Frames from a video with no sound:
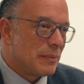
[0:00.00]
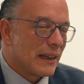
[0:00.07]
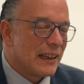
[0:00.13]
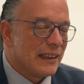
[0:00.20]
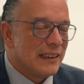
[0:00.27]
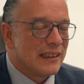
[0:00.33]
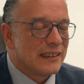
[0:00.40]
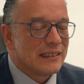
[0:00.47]

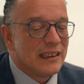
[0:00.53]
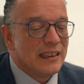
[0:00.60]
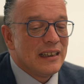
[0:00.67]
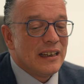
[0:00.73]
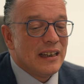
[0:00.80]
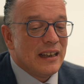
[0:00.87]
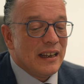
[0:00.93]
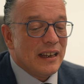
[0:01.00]
pequeñas.
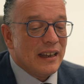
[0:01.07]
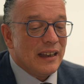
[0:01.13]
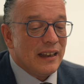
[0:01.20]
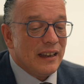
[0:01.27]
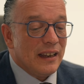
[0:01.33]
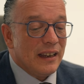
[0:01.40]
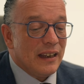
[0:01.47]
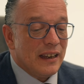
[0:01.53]

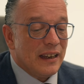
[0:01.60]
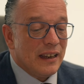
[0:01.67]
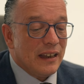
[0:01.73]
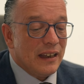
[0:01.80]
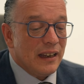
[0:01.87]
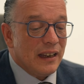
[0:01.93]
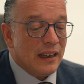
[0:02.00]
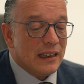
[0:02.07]

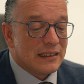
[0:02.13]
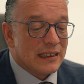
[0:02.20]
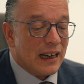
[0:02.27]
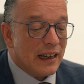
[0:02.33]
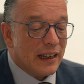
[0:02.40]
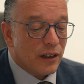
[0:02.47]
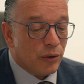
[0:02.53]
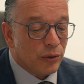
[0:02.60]
Y, y
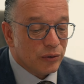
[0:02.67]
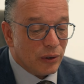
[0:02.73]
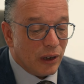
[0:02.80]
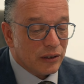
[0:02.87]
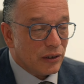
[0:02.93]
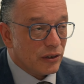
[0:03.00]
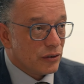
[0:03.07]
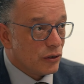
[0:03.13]
sale junto
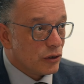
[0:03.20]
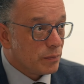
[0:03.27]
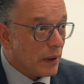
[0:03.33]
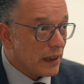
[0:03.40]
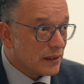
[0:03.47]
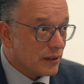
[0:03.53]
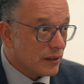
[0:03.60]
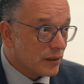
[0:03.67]
a otros dos
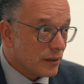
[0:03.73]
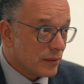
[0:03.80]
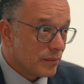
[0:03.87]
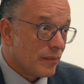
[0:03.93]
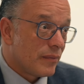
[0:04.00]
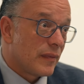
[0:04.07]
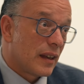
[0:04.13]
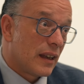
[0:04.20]
pasos
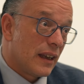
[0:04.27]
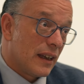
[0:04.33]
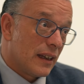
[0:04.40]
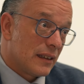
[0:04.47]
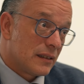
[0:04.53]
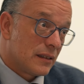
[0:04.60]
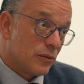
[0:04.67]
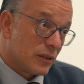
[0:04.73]

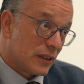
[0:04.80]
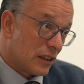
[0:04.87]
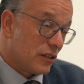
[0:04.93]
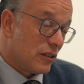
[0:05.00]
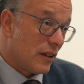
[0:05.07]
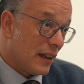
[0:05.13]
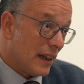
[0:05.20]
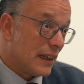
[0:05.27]
que es Nuestra
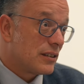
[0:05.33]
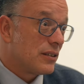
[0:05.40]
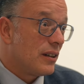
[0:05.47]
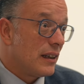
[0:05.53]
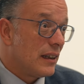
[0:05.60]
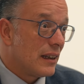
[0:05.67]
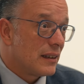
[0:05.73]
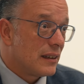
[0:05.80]
Señora de la
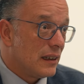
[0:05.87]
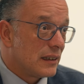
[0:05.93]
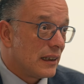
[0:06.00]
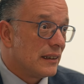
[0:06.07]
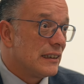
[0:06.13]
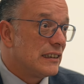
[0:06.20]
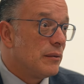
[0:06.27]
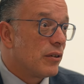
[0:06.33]
Soledad y el
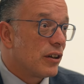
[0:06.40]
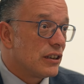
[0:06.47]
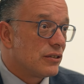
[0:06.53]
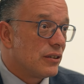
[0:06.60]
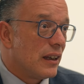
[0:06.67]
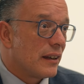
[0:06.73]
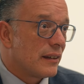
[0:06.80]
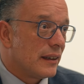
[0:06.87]
Santísimo
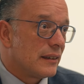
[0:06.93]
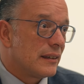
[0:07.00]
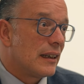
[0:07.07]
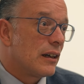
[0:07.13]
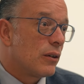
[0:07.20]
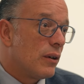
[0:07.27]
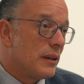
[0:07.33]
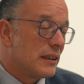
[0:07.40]
Cristo
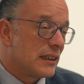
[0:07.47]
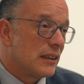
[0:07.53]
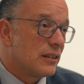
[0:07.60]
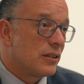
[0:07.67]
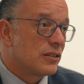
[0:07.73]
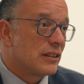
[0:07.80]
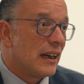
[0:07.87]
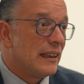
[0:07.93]
Yacente. El jueves
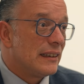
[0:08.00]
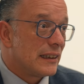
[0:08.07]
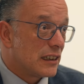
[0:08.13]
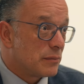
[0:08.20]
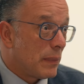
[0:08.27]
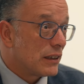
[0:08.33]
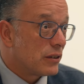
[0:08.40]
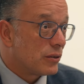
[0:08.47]
santo salen
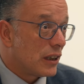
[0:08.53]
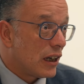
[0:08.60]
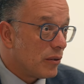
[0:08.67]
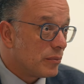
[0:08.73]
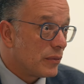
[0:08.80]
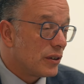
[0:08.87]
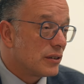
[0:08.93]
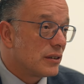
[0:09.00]
tres pasos a
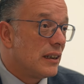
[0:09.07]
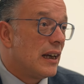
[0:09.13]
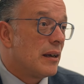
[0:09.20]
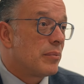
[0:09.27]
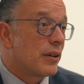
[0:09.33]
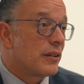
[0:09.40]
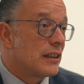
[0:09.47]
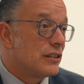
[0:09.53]
hombros en
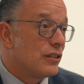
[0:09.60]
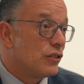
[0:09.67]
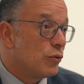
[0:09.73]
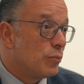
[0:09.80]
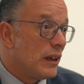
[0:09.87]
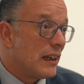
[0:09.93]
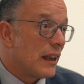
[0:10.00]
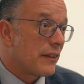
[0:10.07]
la procesión
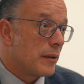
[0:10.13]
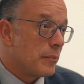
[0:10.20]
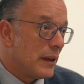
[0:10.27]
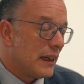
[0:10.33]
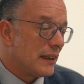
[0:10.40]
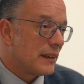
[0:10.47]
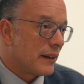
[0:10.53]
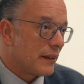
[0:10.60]
de humildad y
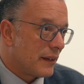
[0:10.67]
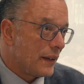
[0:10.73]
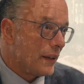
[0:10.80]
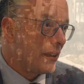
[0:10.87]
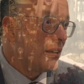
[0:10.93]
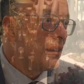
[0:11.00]
penitencia,